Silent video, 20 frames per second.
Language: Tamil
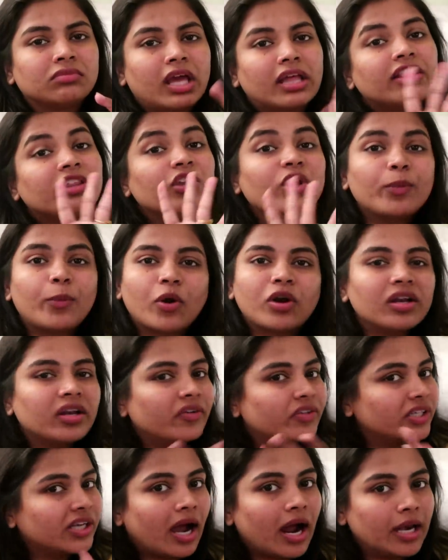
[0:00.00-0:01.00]
எத்தனையோ பாட்டில்
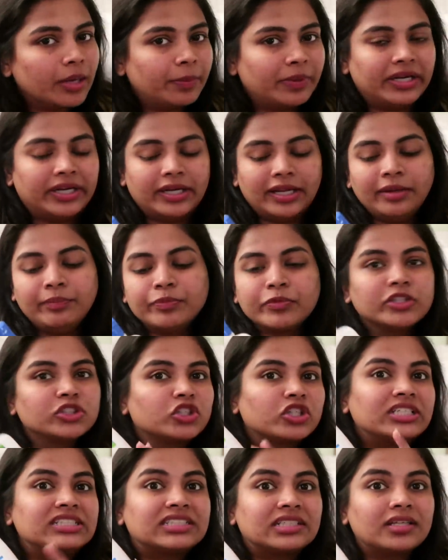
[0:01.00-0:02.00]
நான் வந்து காலி பண்ணிட்டேன்
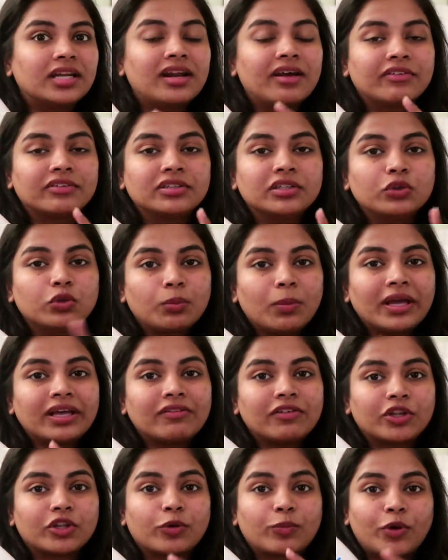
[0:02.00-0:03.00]
ஸோ ரீசெண்டாக நான் வந்து
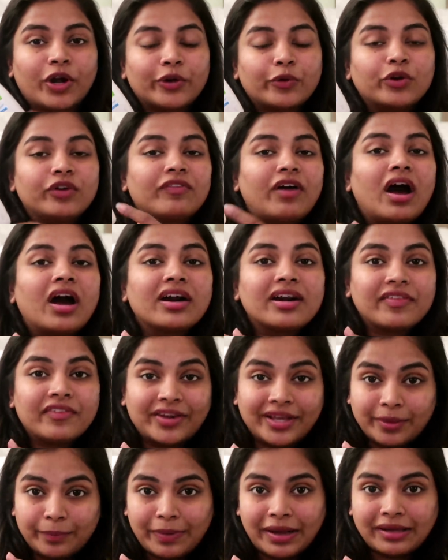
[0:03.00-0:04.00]
துபாய்க்கு வரதுக்கு முன்னாடி கூட
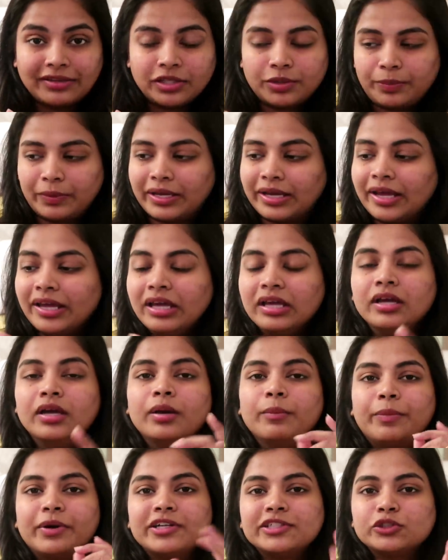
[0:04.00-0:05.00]
வாங்கினது நீங்கள் பார்த்துருப்பீங்க
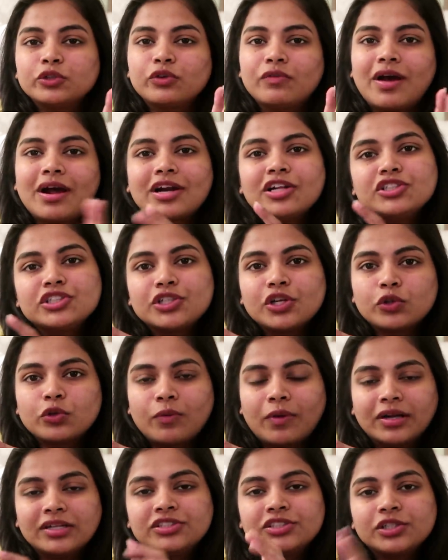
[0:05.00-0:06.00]
பெருசு ஒன்று வாங்கினேன் சின்னது
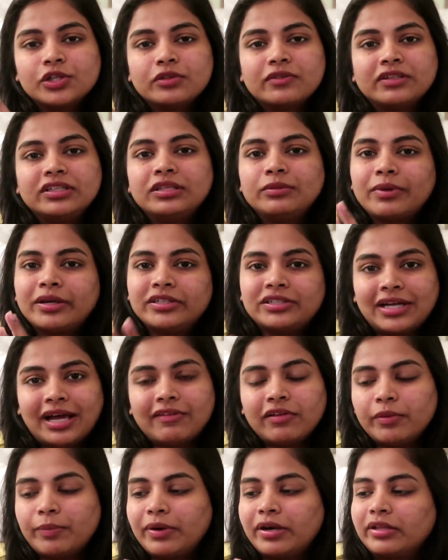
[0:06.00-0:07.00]
வாங்கின சின்னது வந்து இந்த மாதிரி
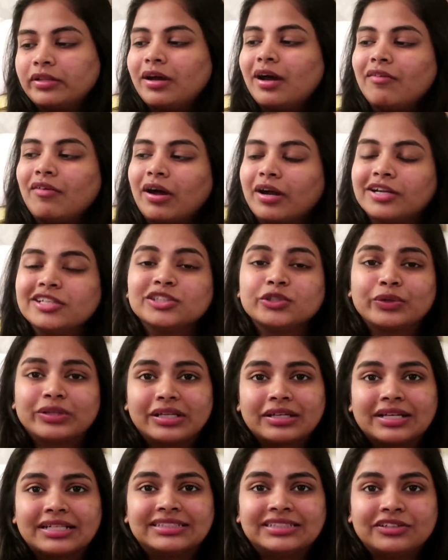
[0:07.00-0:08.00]
ட்ராவல் பண்ணுறதுக்காக வாங்கினேன் ஸோ
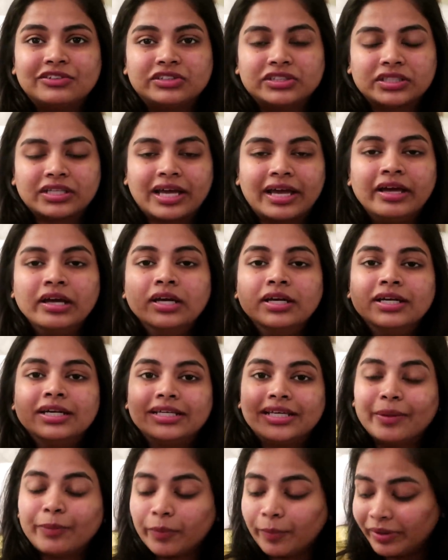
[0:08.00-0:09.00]
இந்த கிளென்சர் வச்சிருக்கேன்
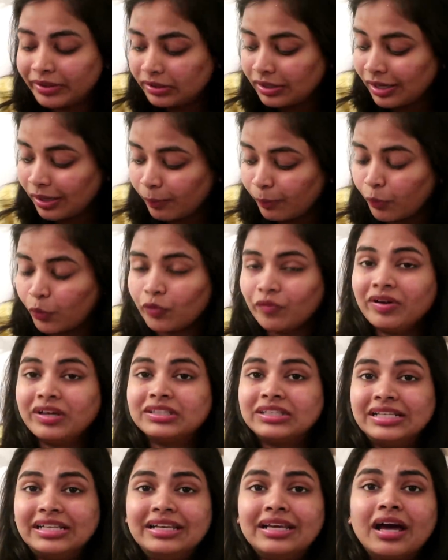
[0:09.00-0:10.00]
எப்பவுமே இதான் நான் போடுவேன்
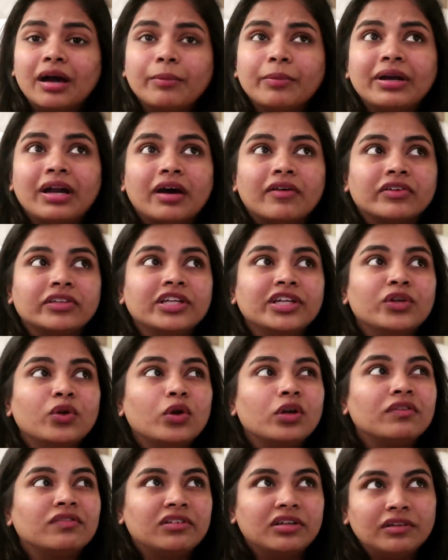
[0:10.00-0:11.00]
அது இல்லாமல் நான் வந்து
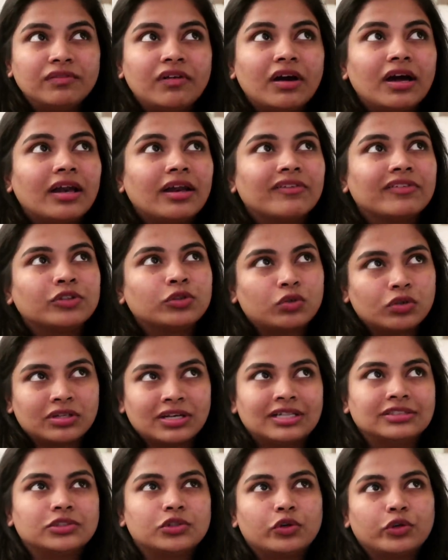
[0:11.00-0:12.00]
இன்னொரு வில்வாவில் வந்து ஒரு
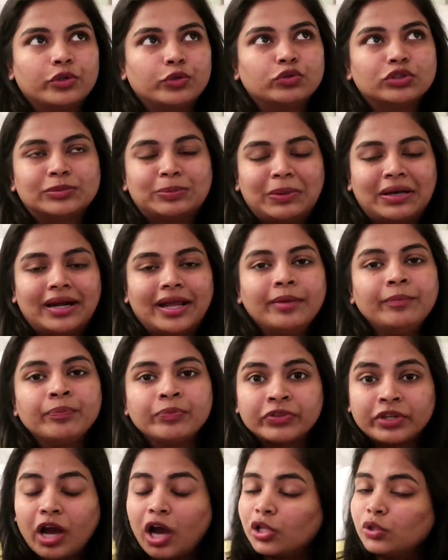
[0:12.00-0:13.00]
கிளென்சர் ஒன்று யூஸ் பண்ணேன்
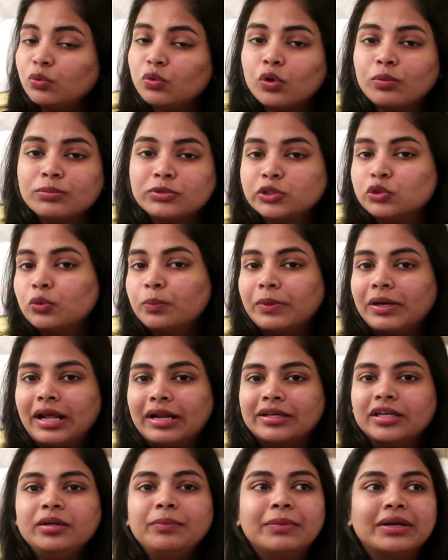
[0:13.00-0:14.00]
அதுவும் ரொம்ப சூப்பராக
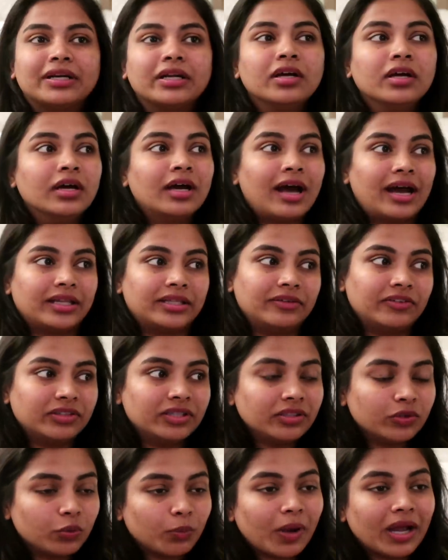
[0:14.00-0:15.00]
இருக்குது பட் அதை
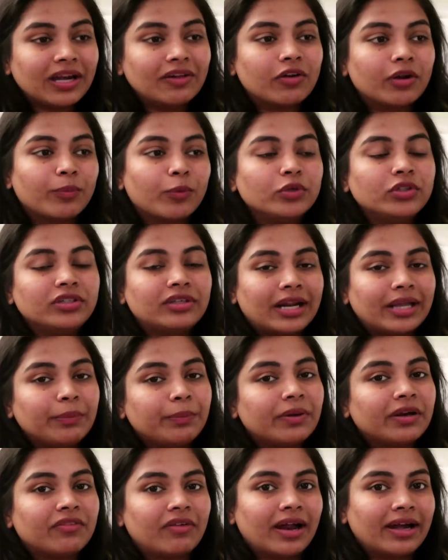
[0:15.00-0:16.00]
வந்து துபாயில் வரும்போது ட்ரை
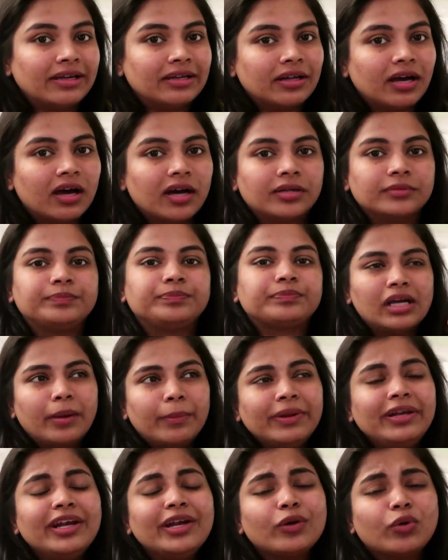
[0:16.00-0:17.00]
பண்ண வேண்டாம்
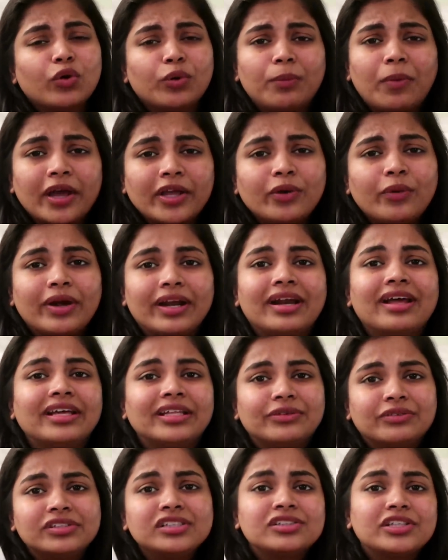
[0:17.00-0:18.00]
அப்படின்னு எனக்கு ஒரு பயம் ஏன்னா
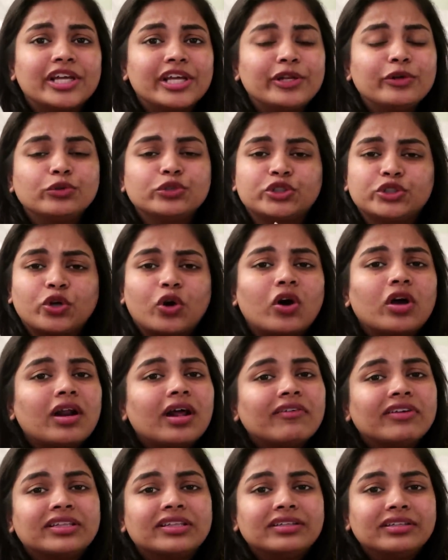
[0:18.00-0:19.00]
இது வந்து தெரியும்
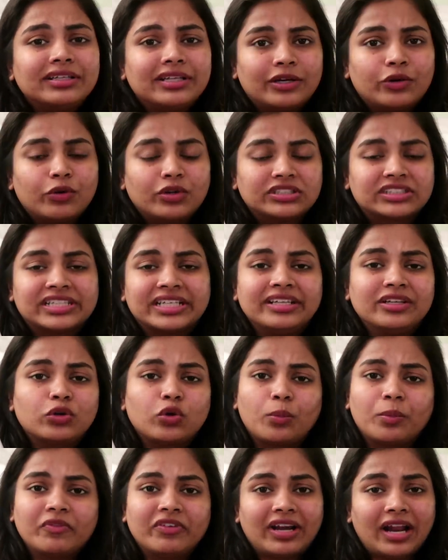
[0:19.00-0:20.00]
ஷோராக வந்து என்னோட
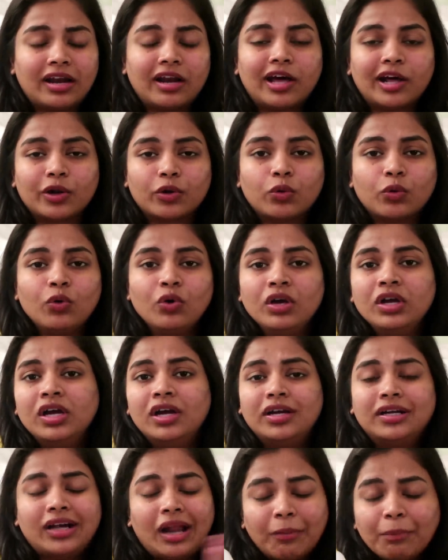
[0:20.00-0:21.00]
ஸ்கின்னுக்கு ரொம்பவே நல்லாயிருக்கும்
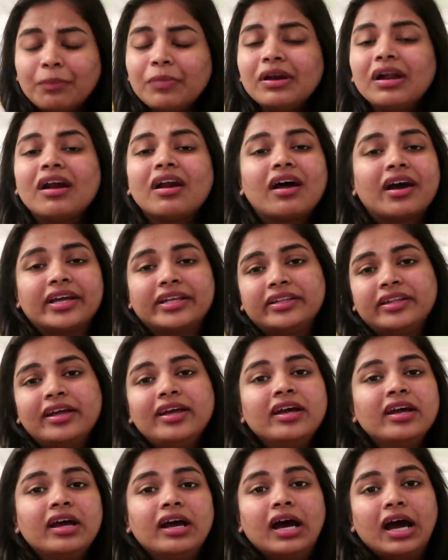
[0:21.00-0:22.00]
நம்பலாம் நான் இதை
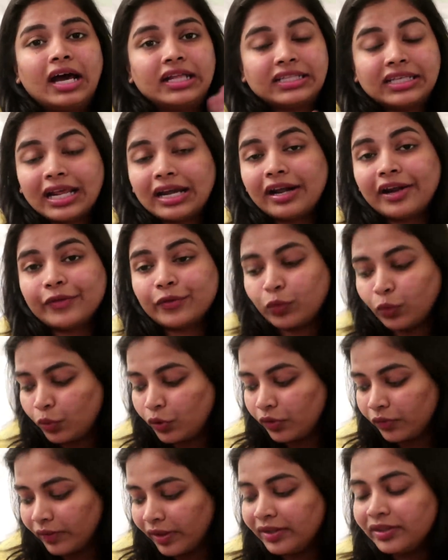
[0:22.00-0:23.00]
அதனால நான் இதை
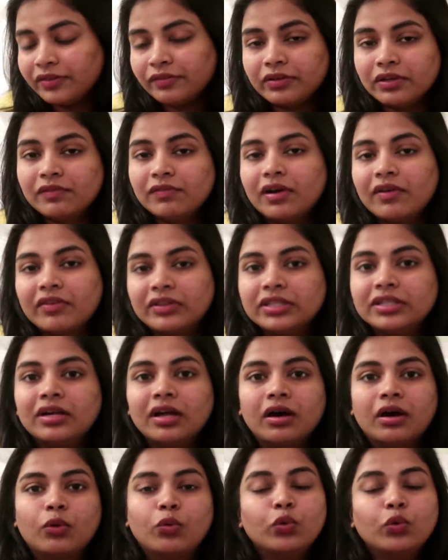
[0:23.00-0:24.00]
கொண்டு வந்தேன் அந்த வில்வா வந்து நான்